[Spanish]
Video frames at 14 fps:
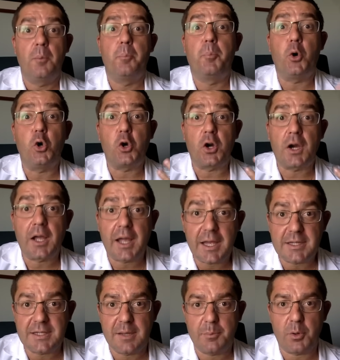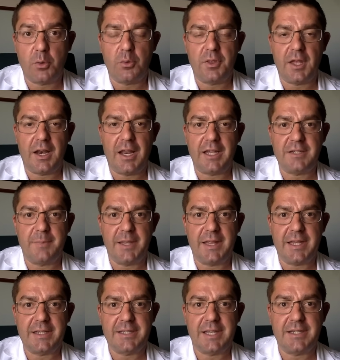¿Por qué se producen las
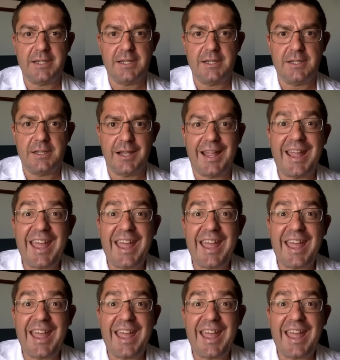metástasis?